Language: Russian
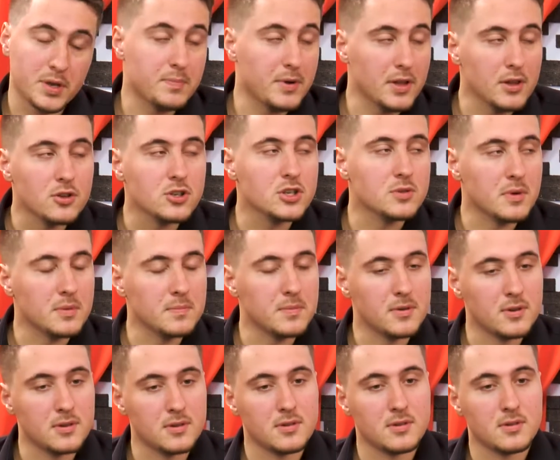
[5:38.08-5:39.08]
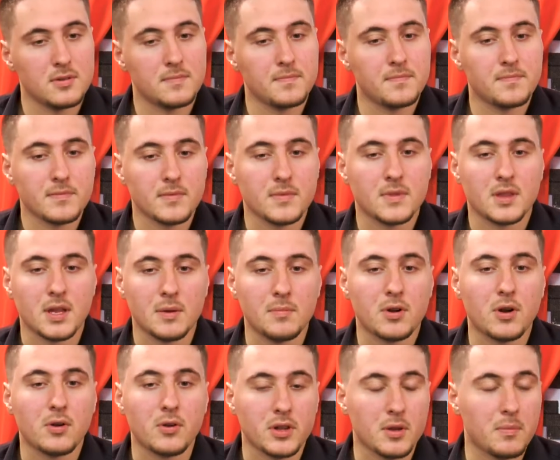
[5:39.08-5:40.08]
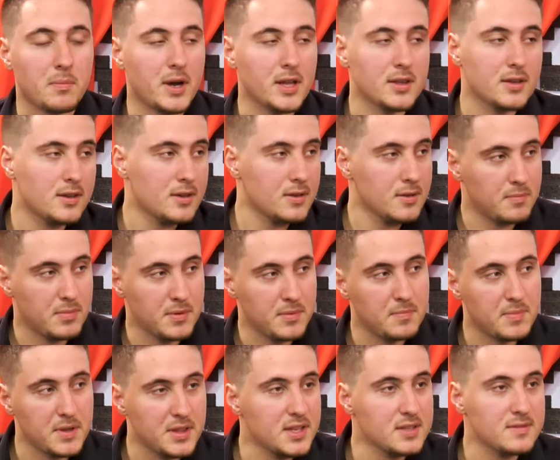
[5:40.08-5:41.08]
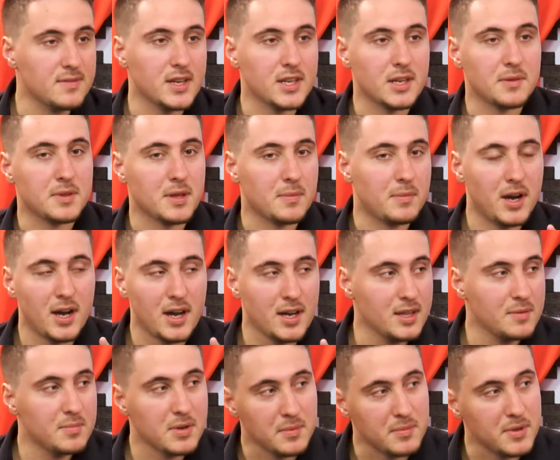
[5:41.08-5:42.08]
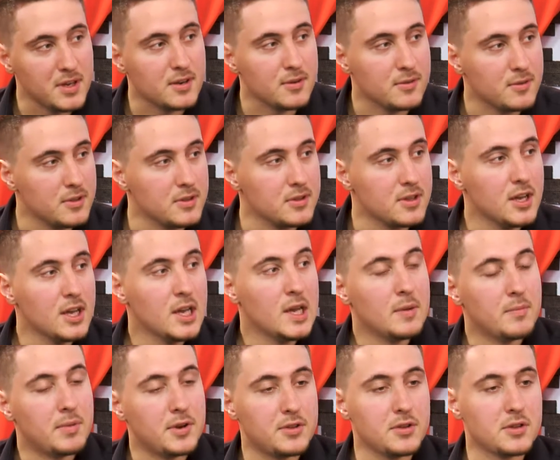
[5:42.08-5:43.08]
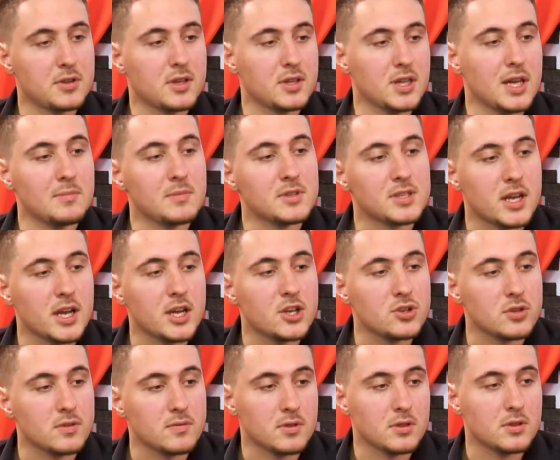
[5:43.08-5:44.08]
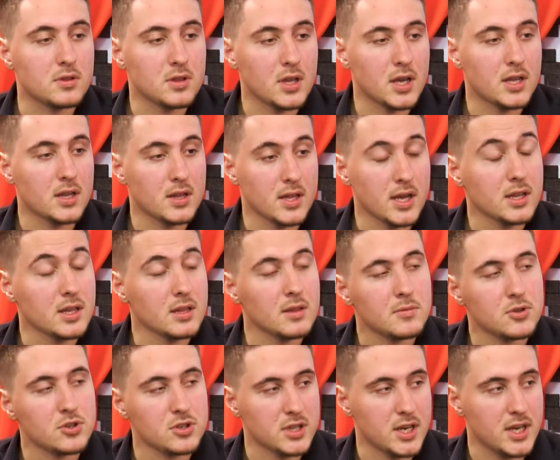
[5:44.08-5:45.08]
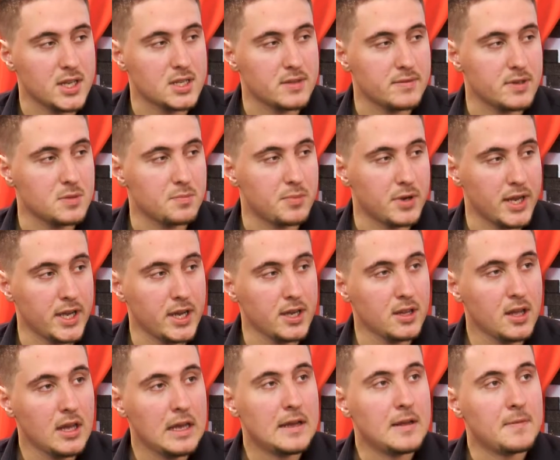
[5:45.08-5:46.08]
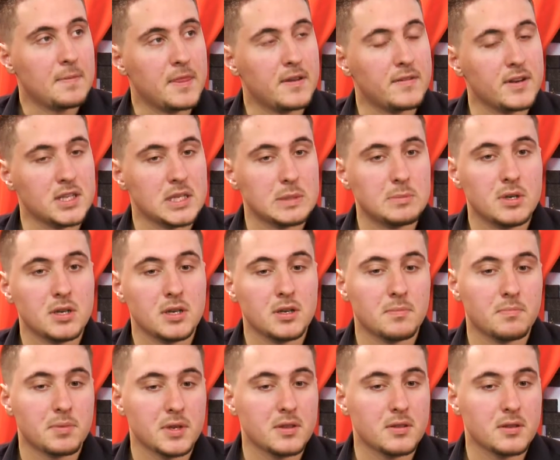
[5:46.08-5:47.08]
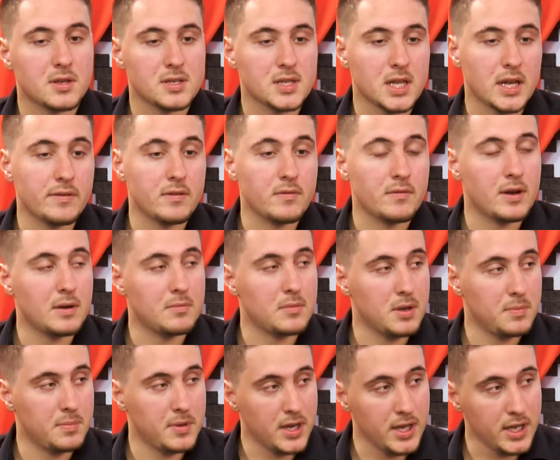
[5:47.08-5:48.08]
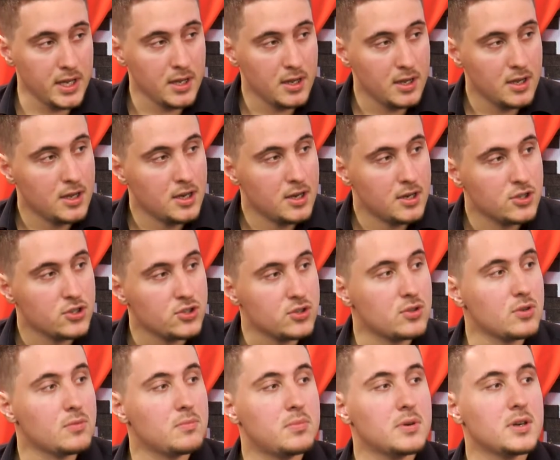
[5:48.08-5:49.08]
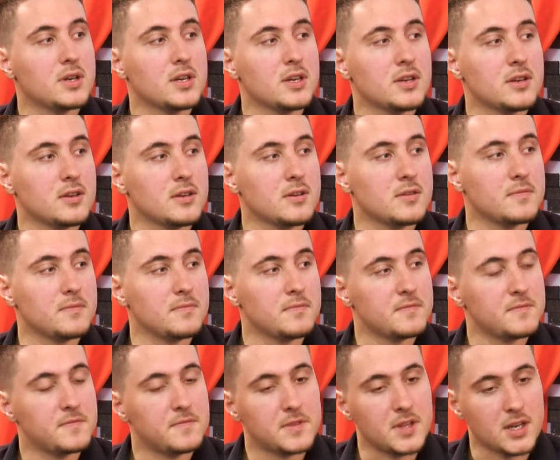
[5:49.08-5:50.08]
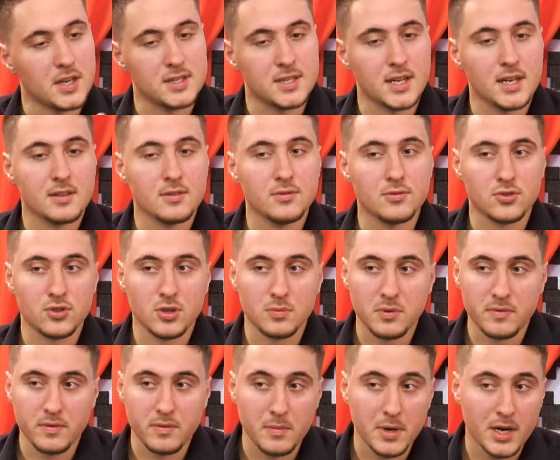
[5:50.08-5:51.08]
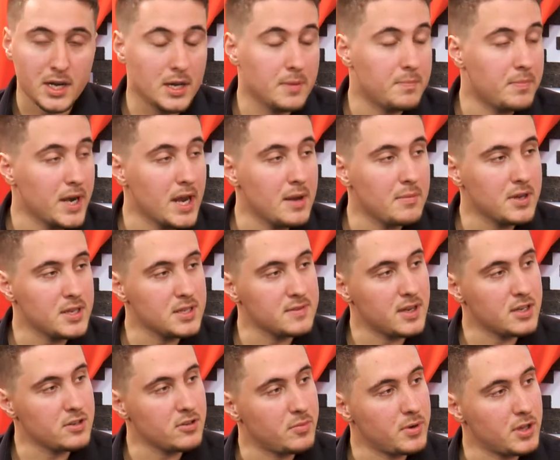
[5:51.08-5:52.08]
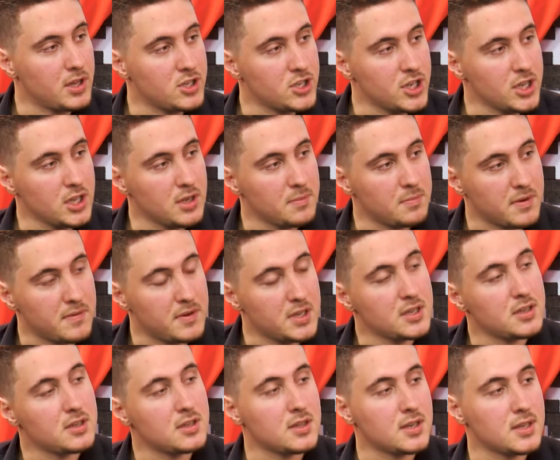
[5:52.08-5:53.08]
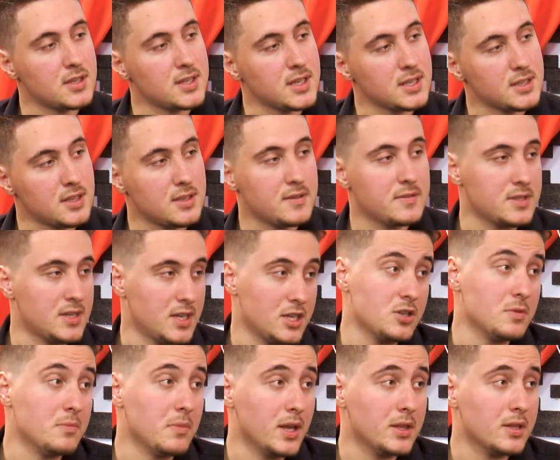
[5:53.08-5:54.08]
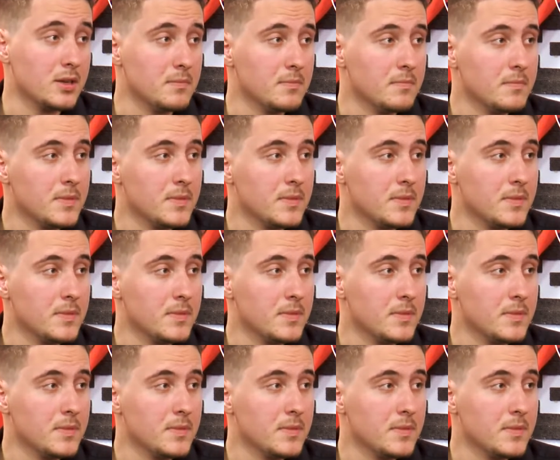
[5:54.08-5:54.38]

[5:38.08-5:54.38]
Предположим, э, там какой-то банк под названием там А, например, mm. он придет к нам и скажет, вот так-то, так-то, нам очень нравится ваш проект, давайте мы предоставим вам API, чтобы транзак... ну, чтобы вы могли прямо из вашего приложения проводить эти транзакции да. с нашим да. банком.